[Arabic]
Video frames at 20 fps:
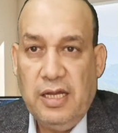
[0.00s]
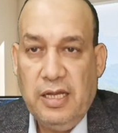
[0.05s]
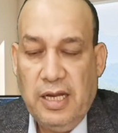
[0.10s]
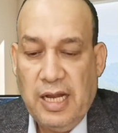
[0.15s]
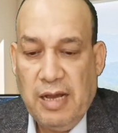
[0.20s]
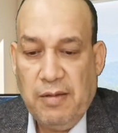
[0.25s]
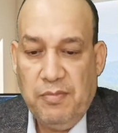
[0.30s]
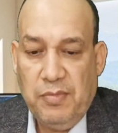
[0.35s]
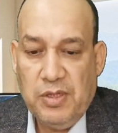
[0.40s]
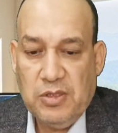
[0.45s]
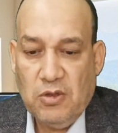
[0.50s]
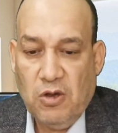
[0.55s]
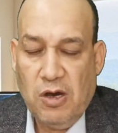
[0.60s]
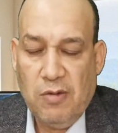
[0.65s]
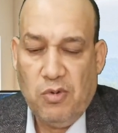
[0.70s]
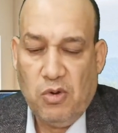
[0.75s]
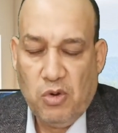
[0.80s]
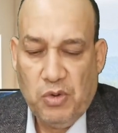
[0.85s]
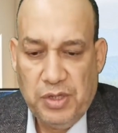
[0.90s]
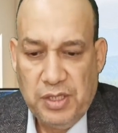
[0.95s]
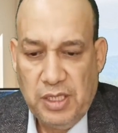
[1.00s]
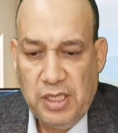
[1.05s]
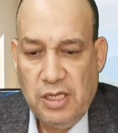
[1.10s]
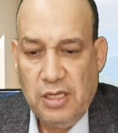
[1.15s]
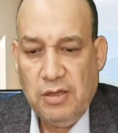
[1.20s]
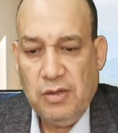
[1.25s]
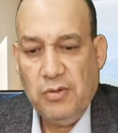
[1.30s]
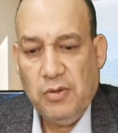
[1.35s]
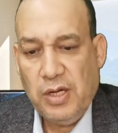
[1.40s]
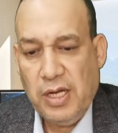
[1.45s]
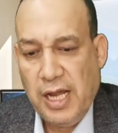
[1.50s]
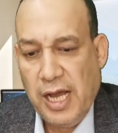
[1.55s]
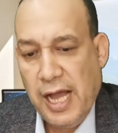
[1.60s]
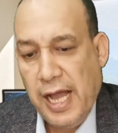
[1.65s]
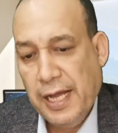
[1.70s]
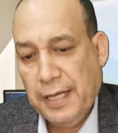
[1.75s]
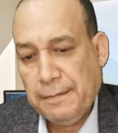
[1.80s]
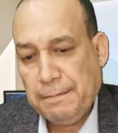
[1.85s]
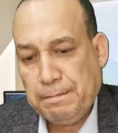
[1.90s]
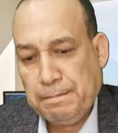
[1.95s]
يلعب بصوابعه وإيديه ولا
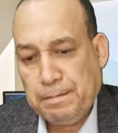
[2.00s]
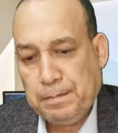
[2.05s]
حاجة